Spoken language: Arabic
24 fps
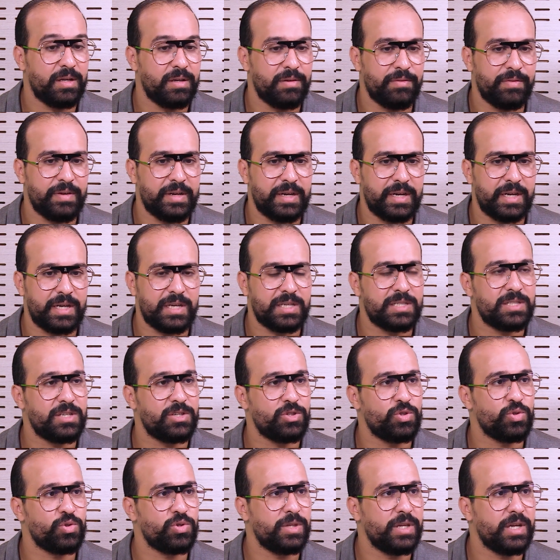الفريق خسر
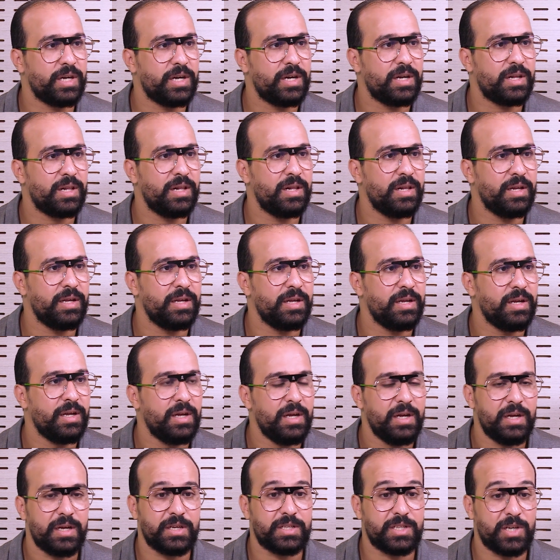جوج النقاط اللي
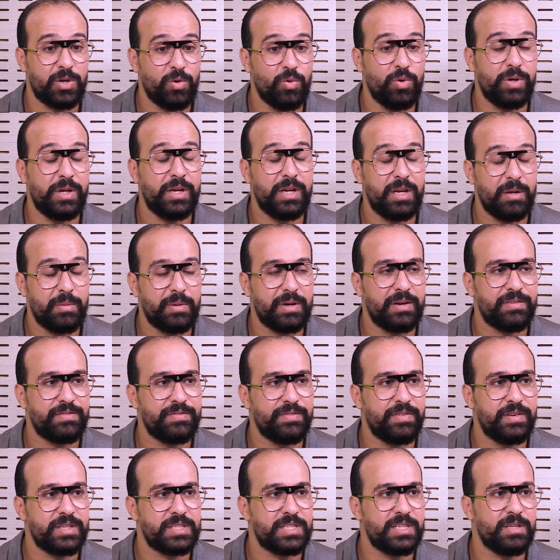كتخوليه يبقى
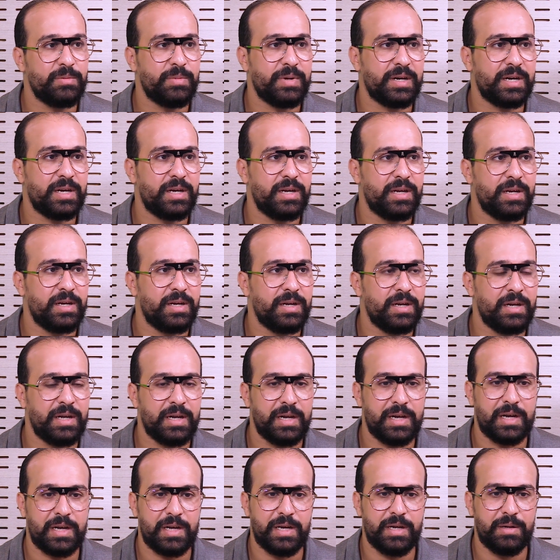في سباق على
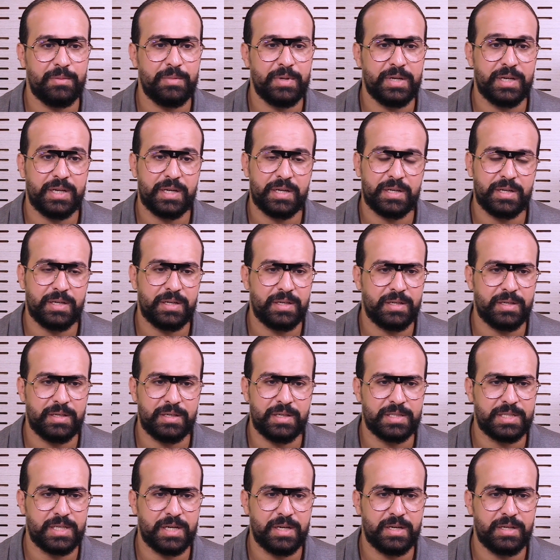اللقب انا
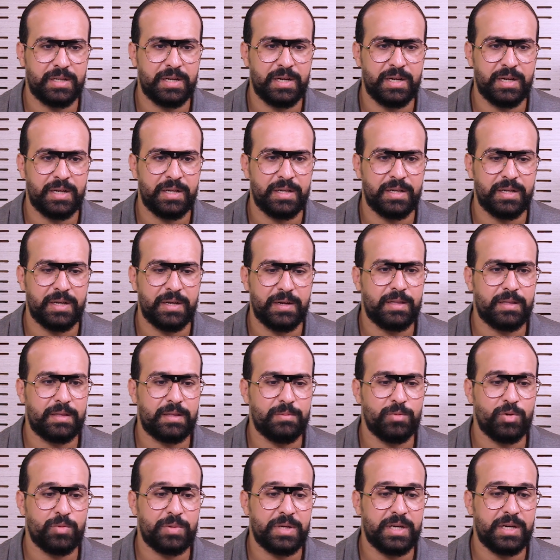كنعتقد على ان
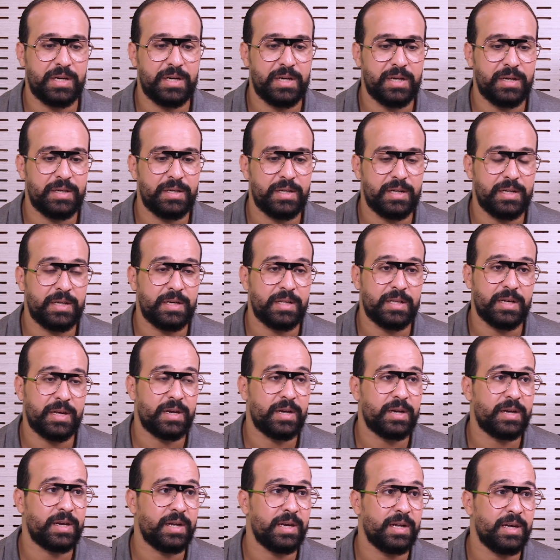ممكن لان
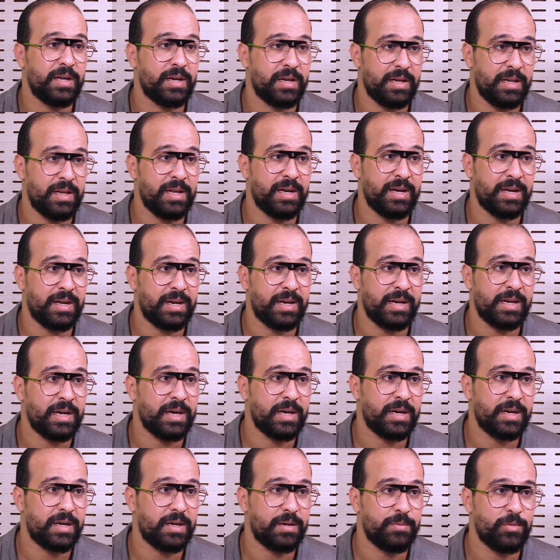الاداره راهي لها راي
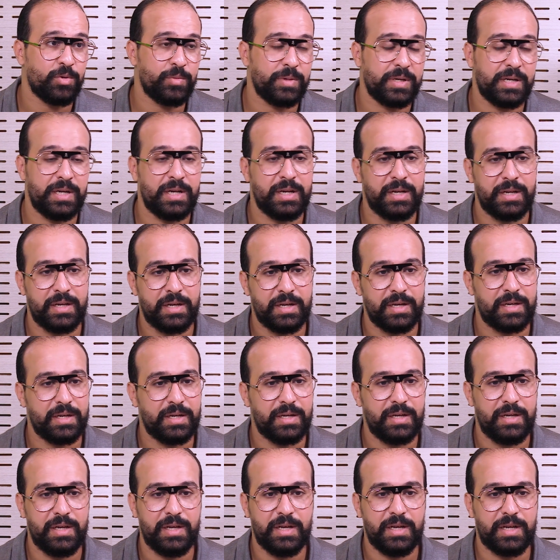اخر ممكن
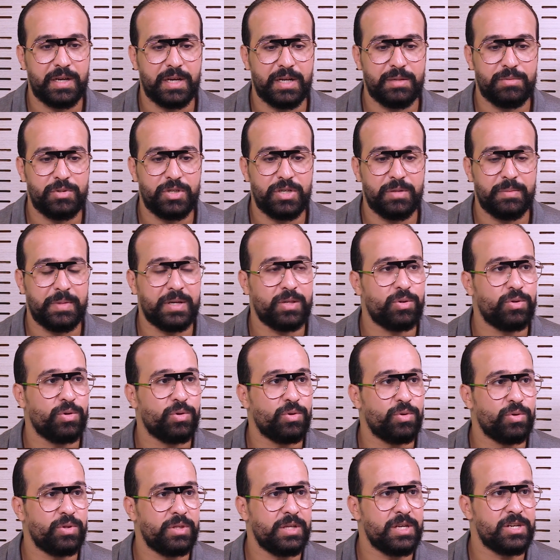لانها كتمشي مع
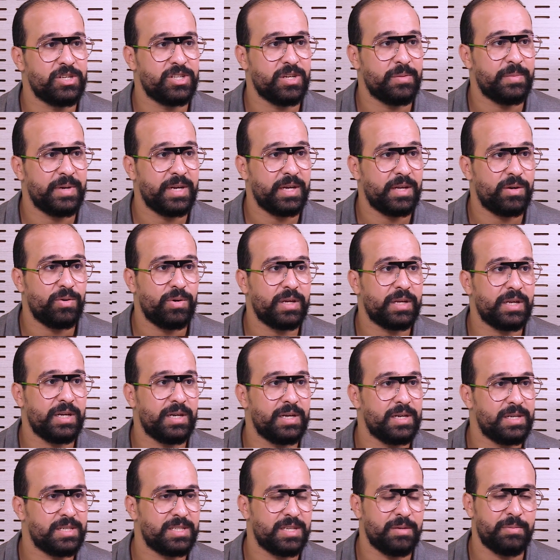الضغوط ديال الجماهير ولكن
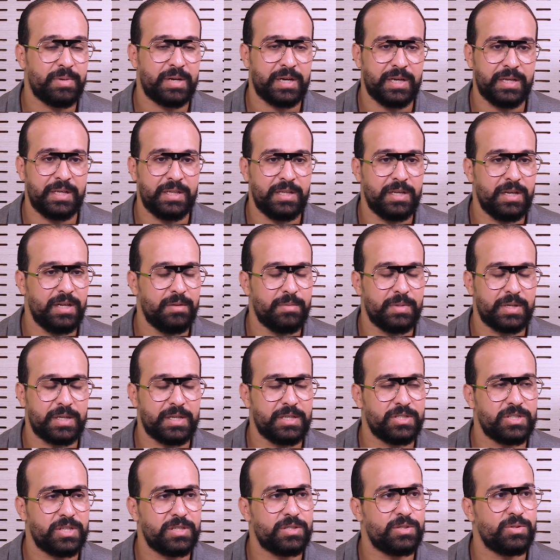على حسب الراي ديالي ما
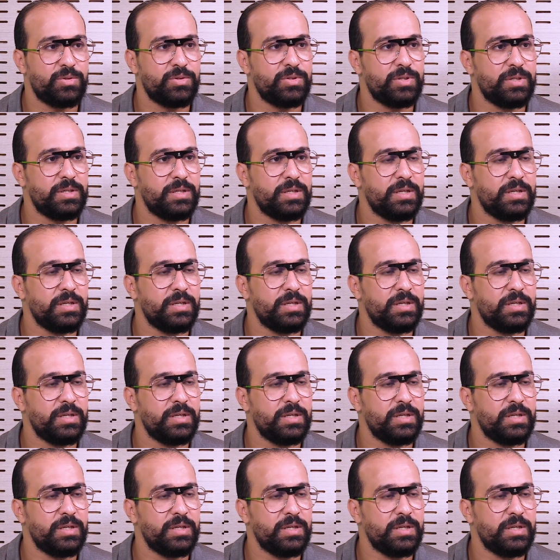كانش خصو